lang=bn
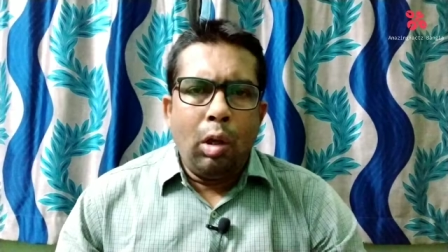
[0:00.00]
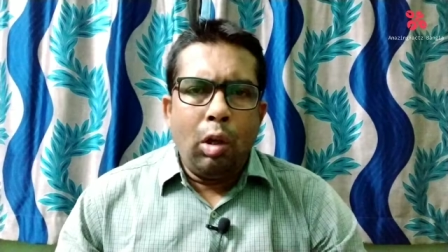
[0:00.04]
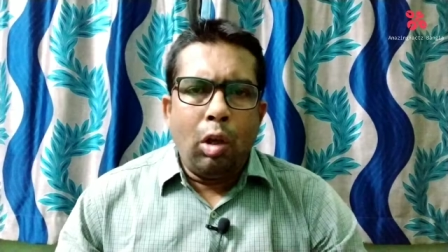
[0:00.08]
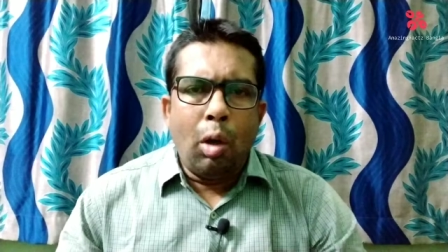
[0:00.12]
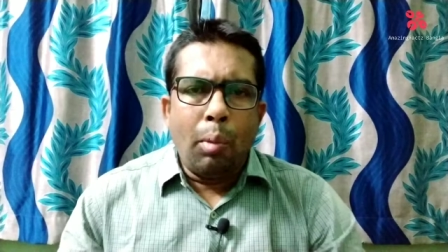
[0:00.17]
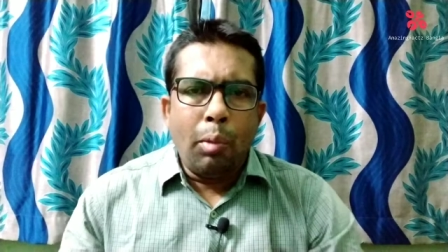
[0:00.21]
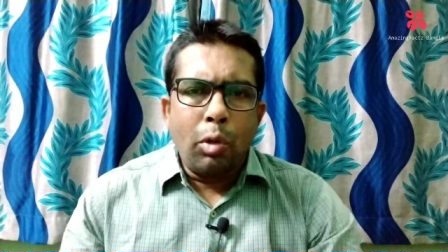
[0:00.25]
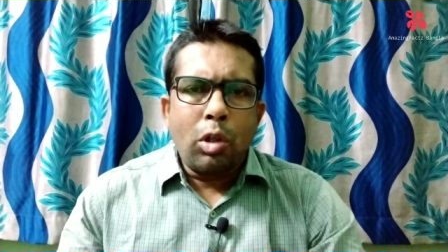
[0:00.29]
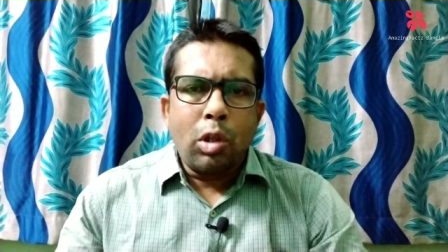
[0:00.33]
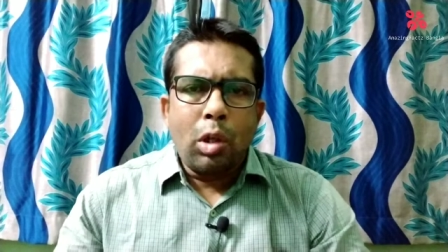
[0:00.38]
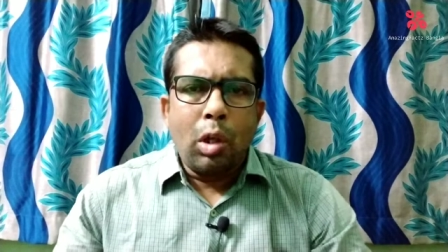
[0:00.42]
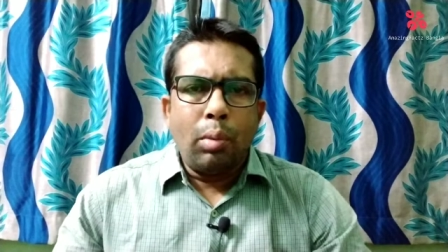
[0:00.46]

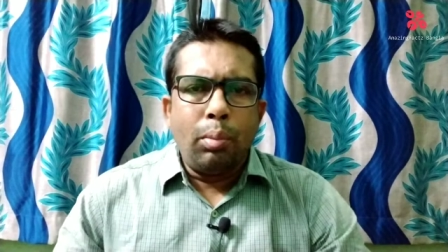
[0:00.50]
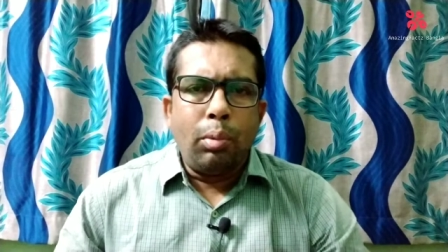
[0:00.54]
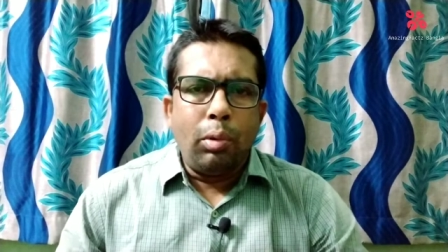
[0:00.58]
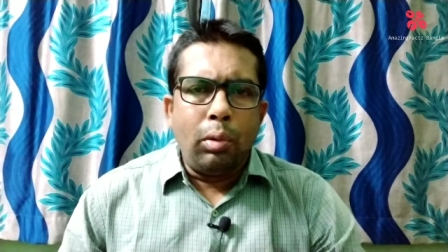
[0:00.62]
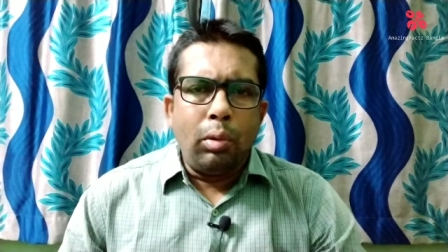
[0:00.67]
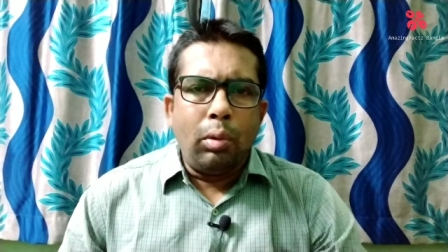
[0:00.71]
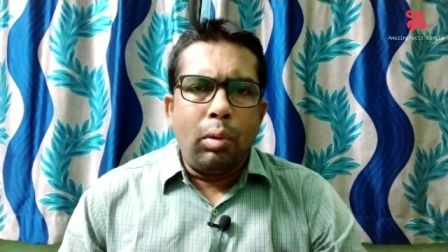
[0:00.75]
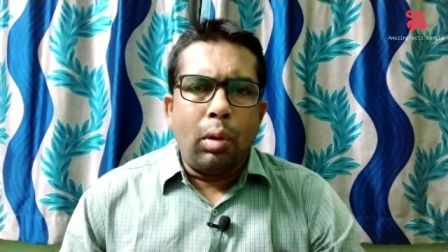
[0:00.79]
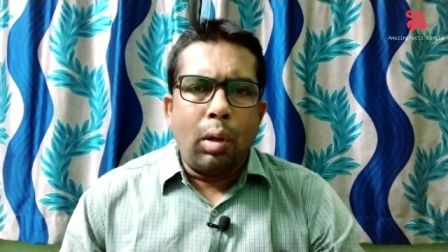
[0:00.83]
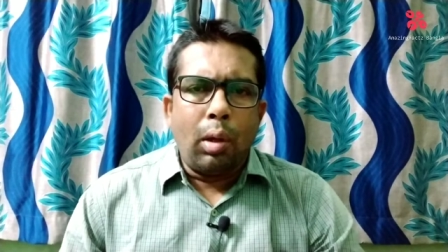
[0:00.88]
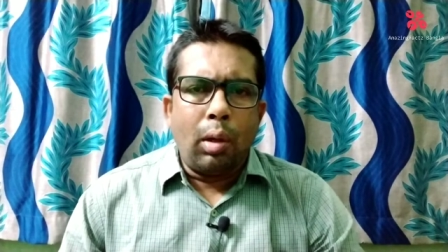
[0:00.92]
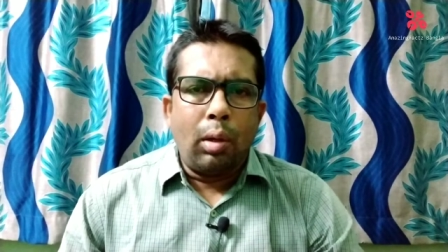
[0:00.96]
নমস্কার
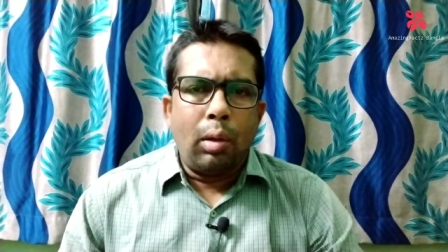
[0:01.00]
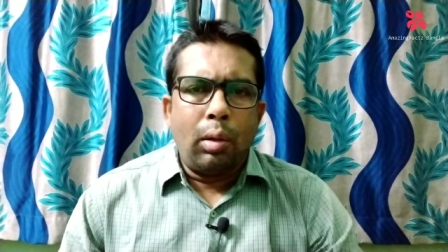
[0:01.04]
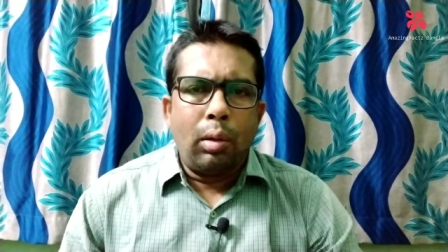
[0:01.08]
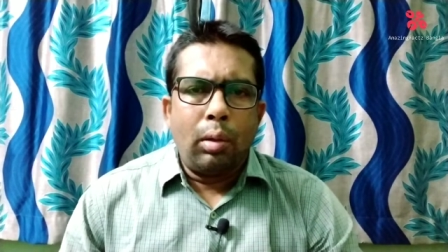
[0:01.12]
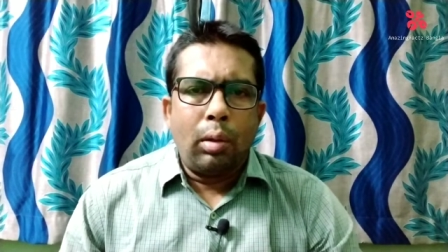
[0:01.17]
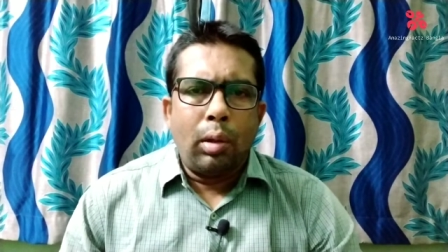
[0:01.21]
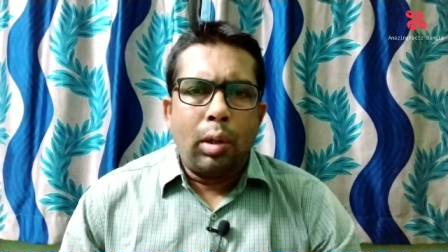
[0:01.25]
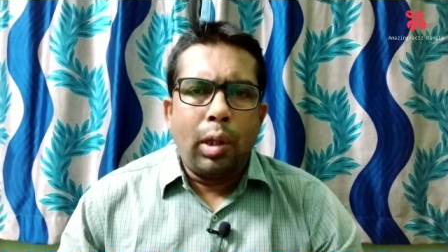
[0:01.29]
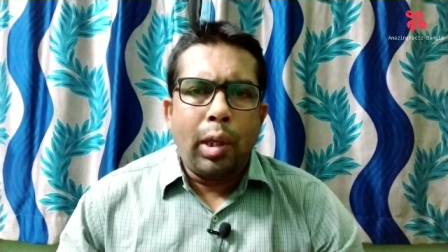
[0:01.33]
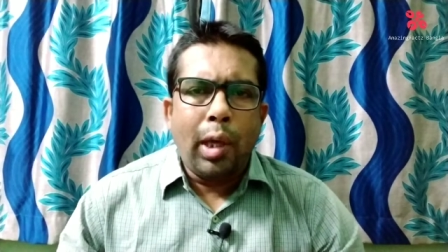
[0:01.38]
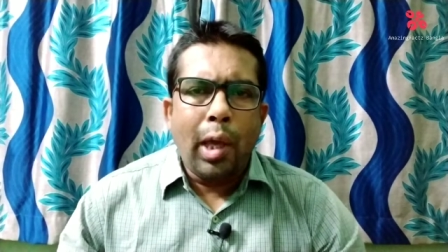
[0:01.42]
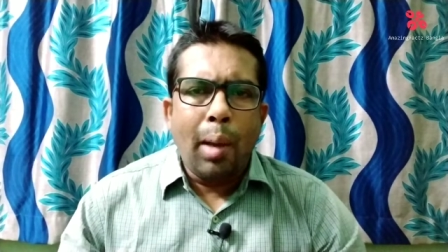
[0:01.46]
বন্ধুরা
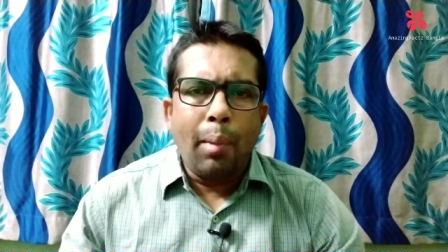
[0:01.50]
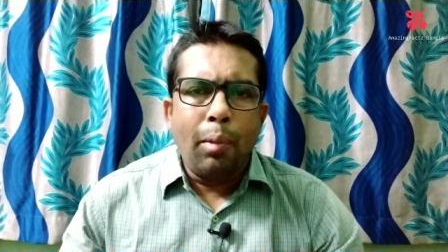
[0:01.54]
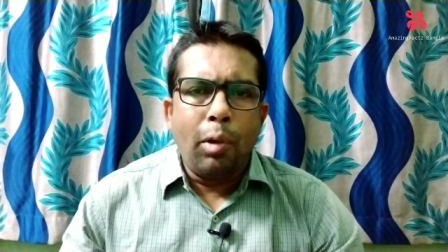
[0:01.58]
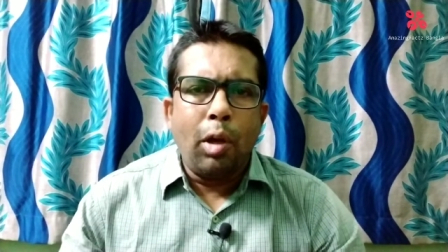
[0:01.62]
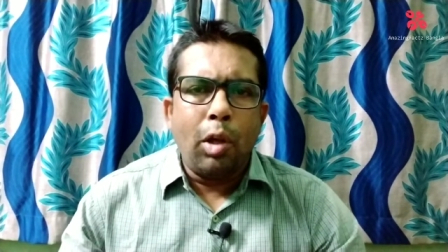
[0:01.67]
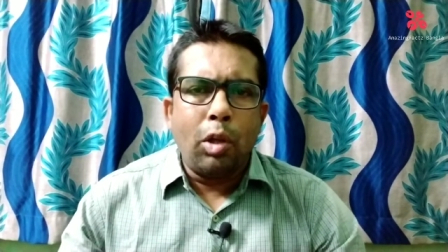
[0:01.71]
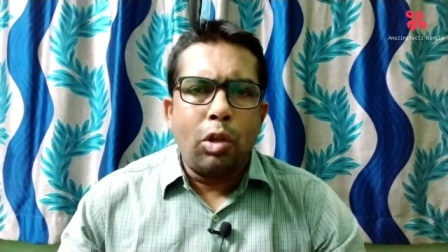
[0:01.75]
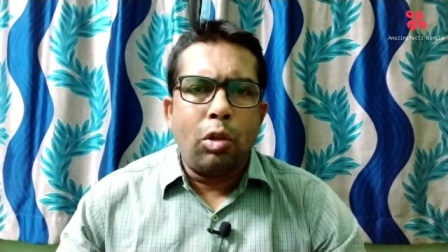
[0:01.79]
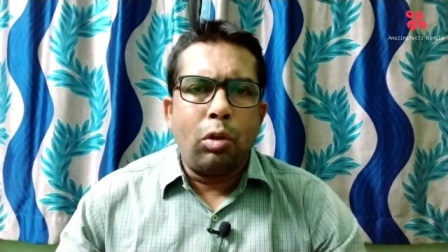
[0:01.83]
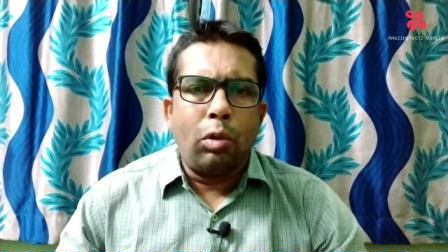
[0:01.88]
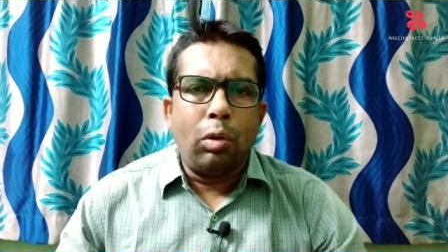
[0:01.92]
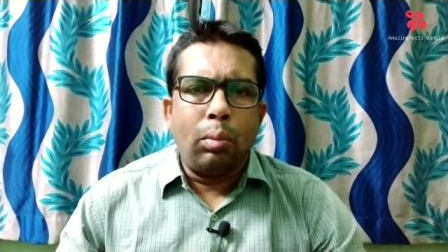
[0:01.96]
কেমন
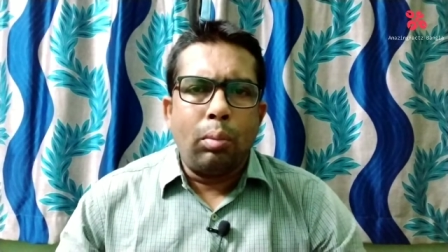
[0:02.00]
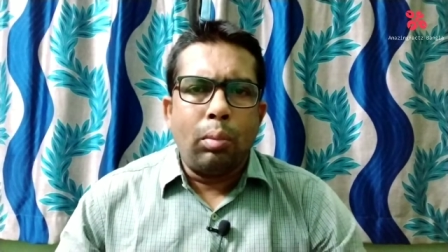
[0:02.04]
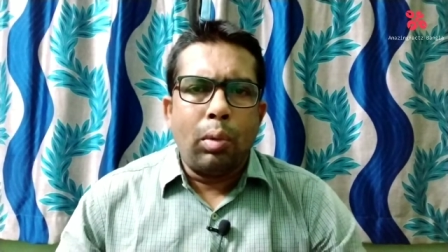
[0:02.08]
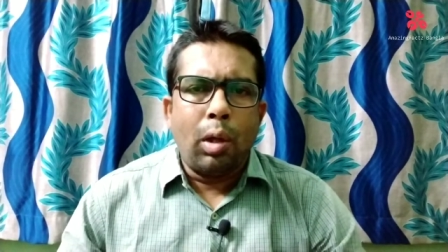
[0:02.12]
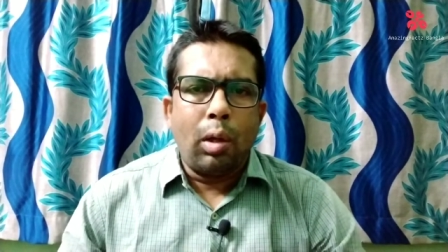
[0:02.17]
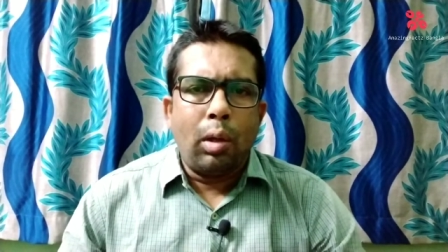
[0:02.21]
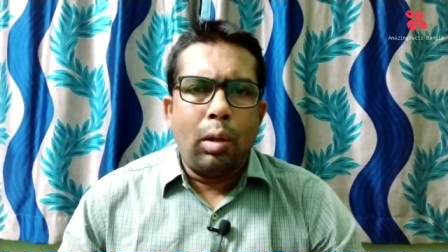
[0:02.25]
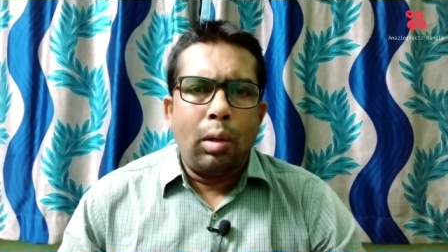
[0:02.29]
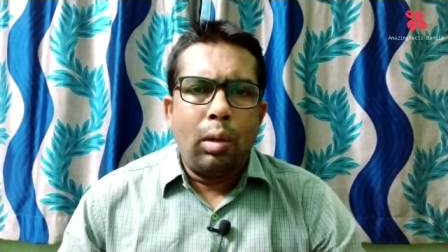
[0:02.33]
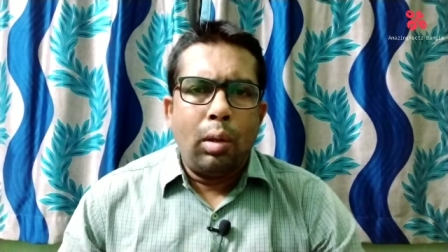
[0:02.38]
আছো তোমরা